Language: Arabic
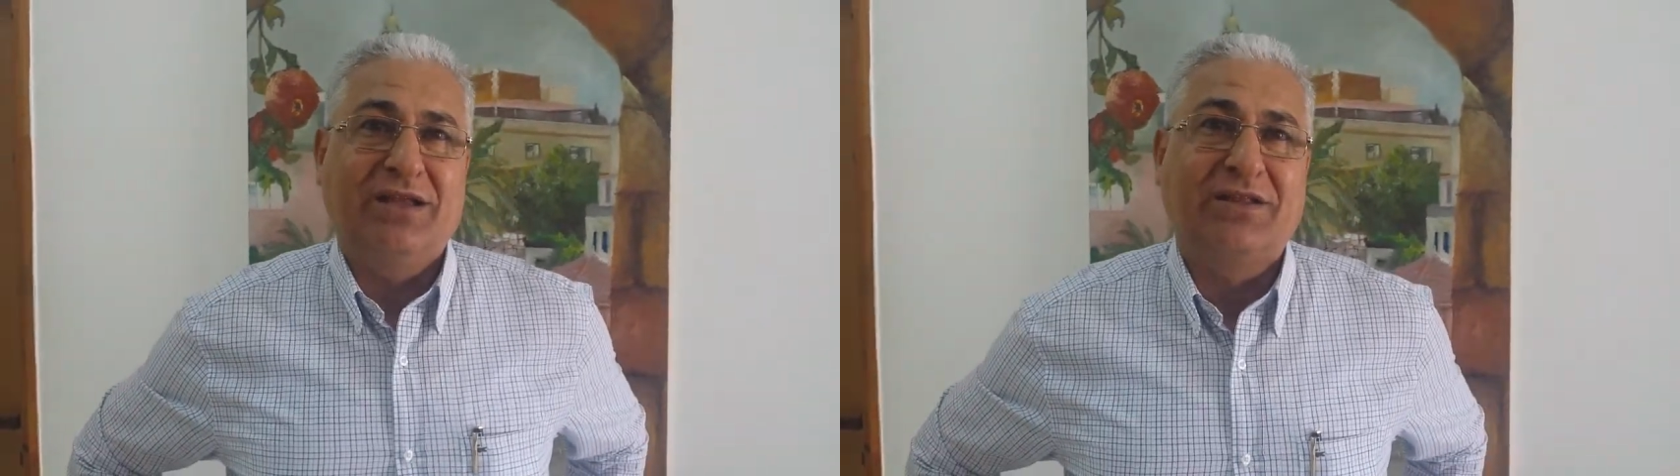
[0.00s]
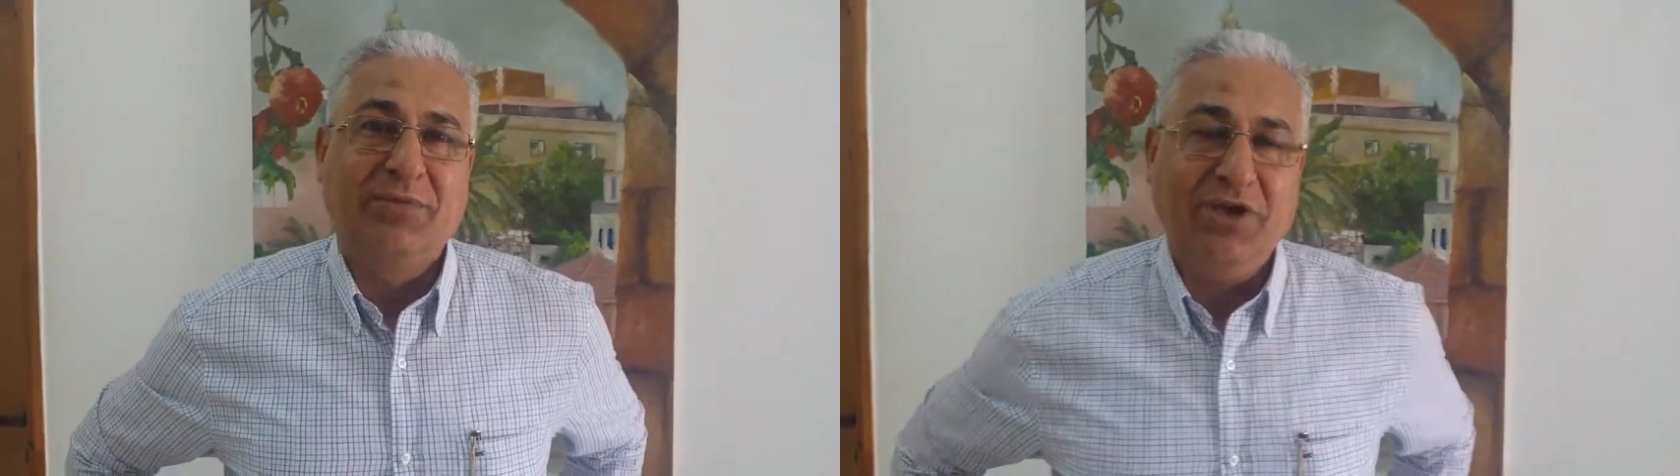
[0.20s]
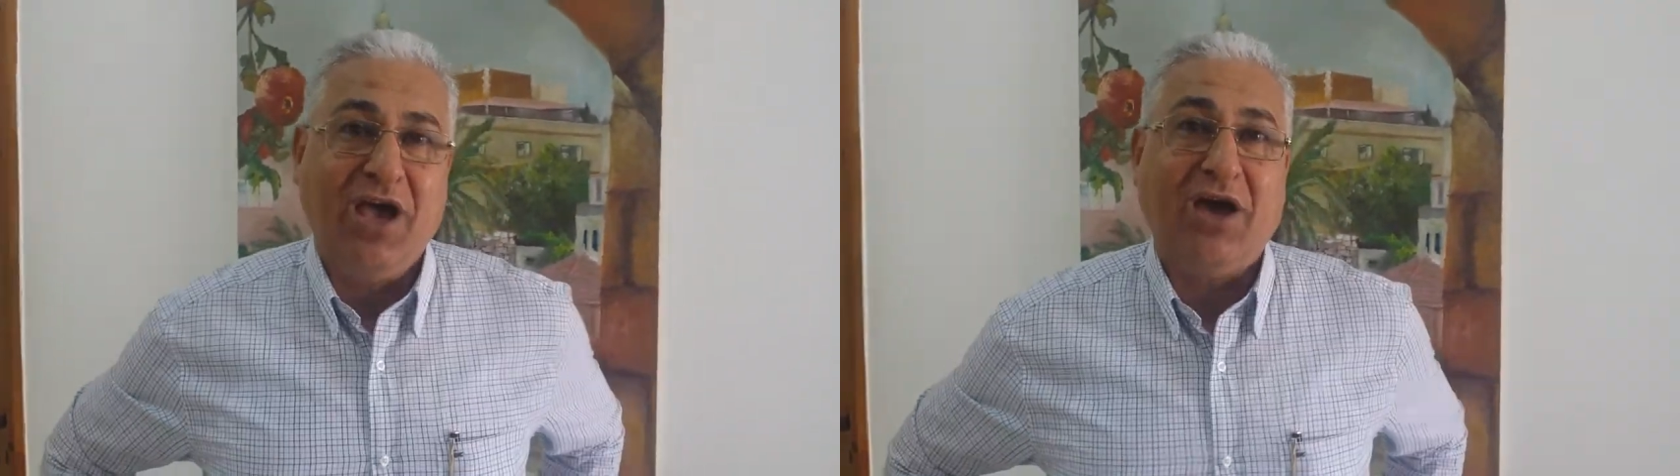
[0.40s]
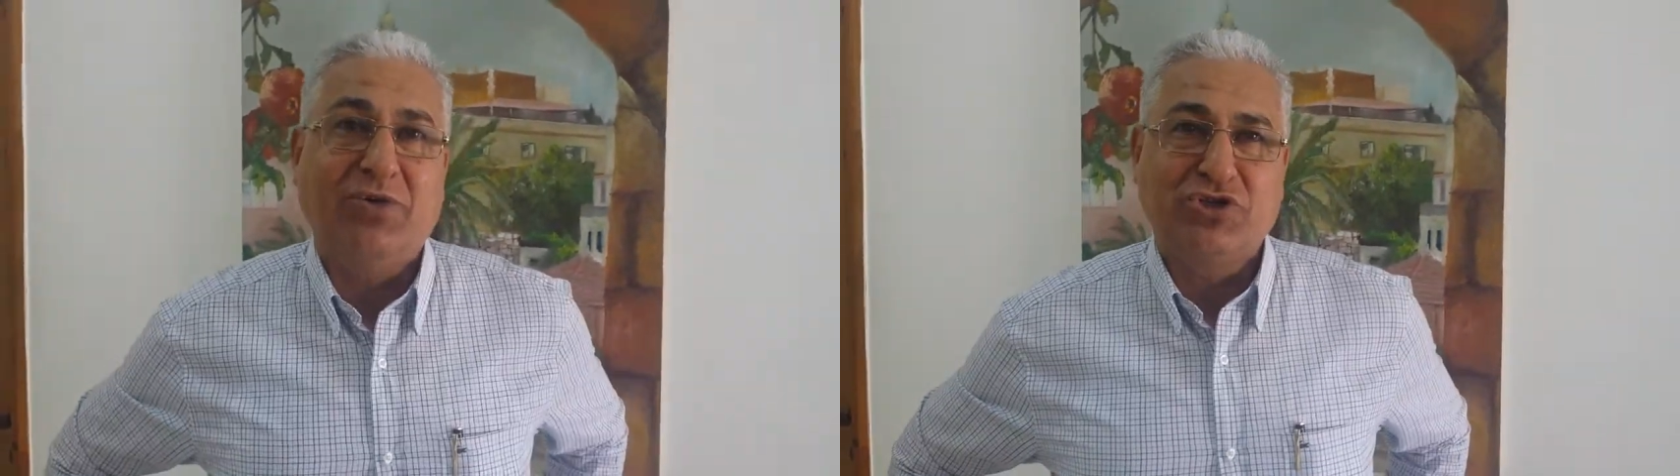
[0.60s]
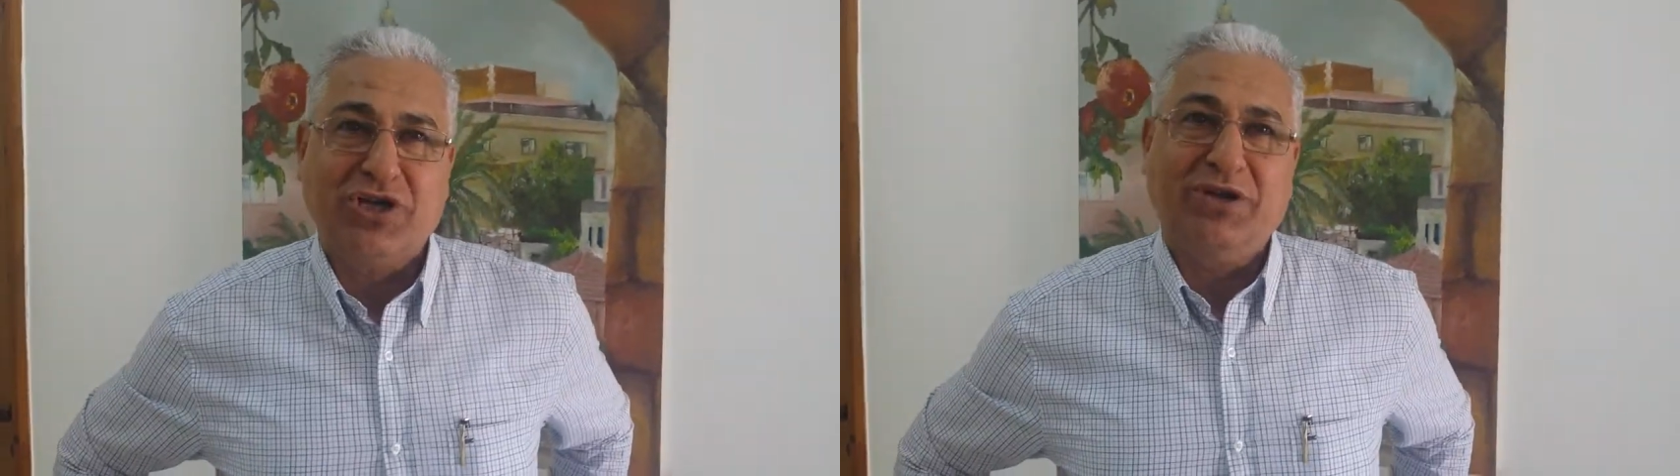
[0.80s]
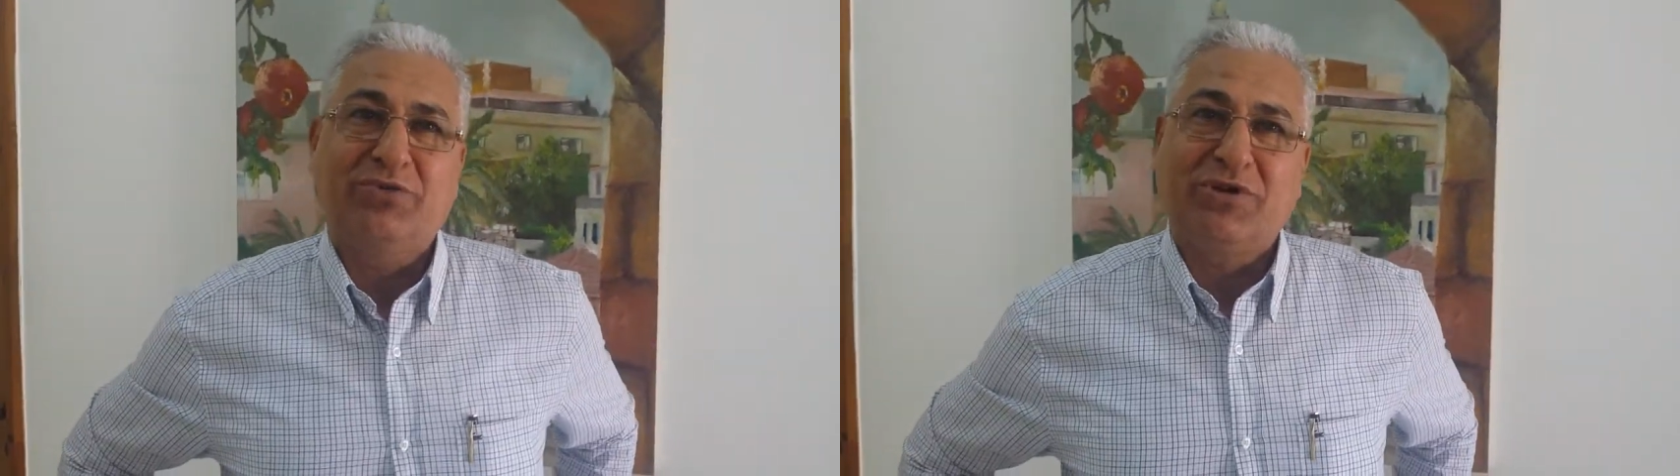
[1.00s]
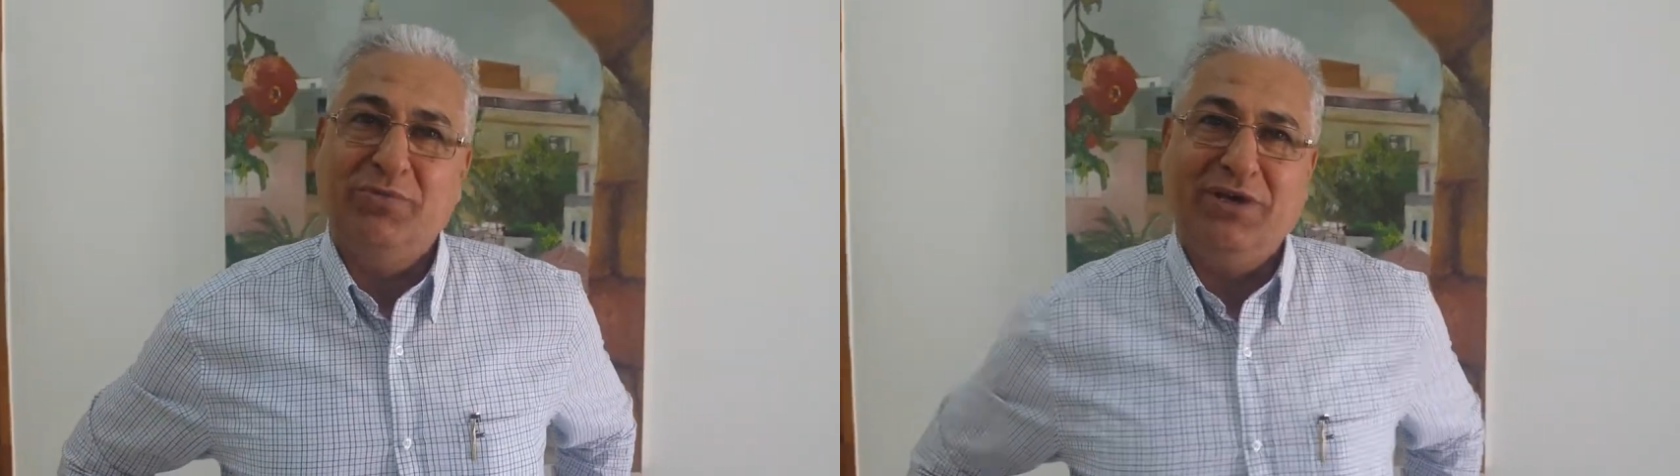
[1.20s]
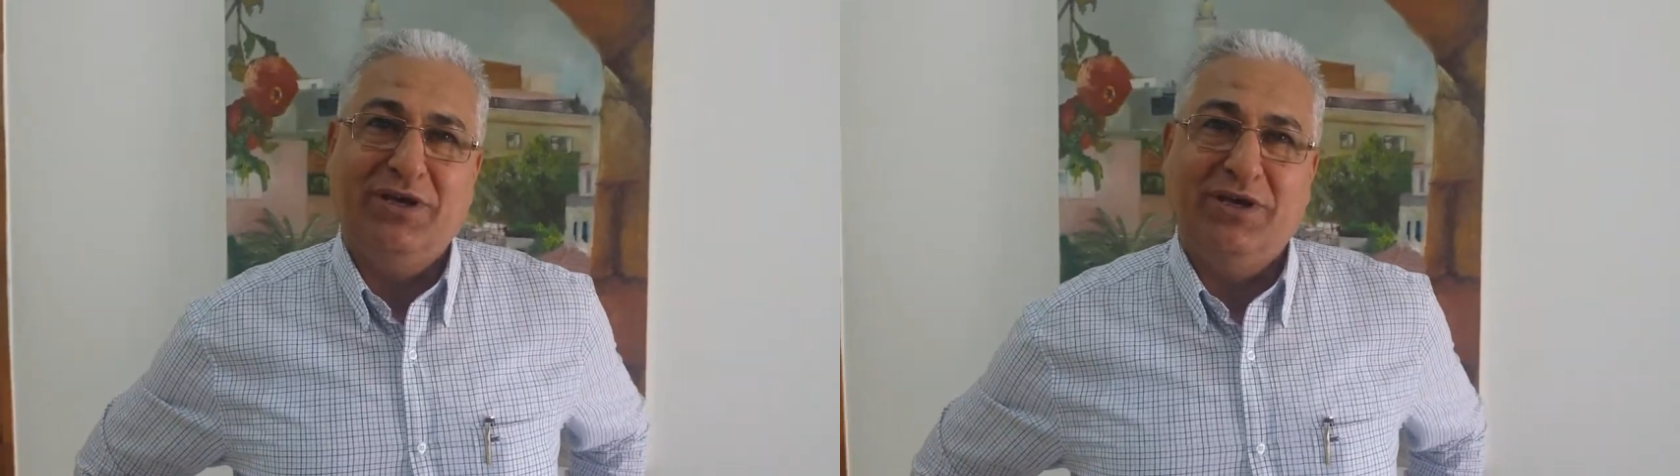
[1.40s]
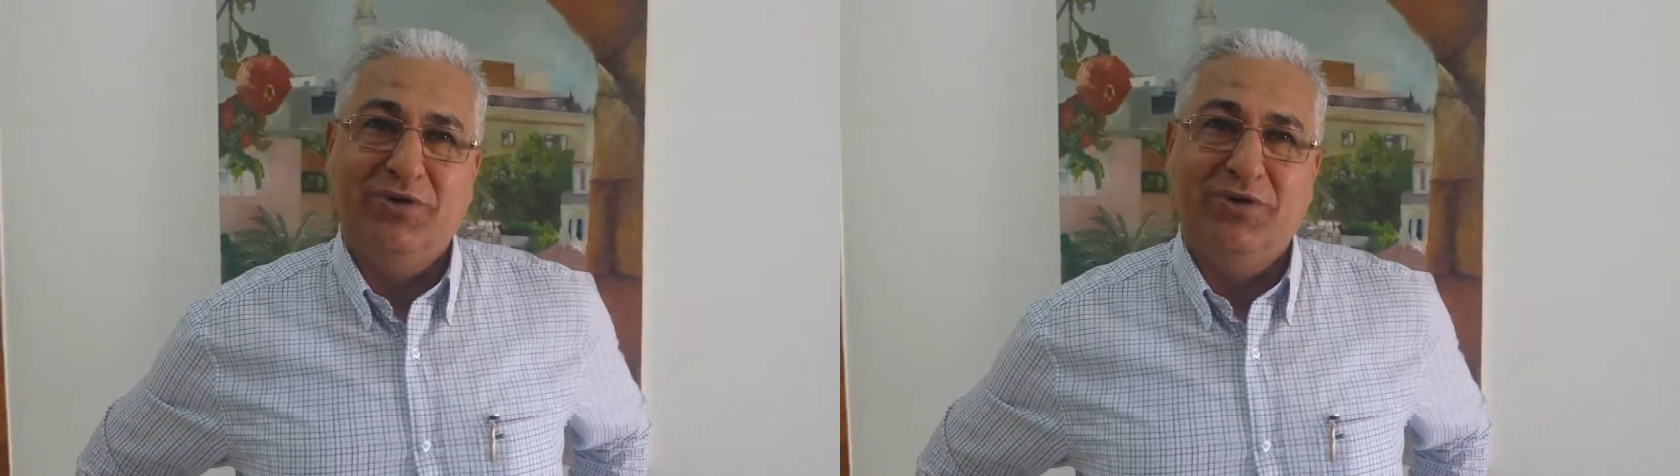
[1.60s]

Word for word: طبيعي حقه الشرعي والطبيعي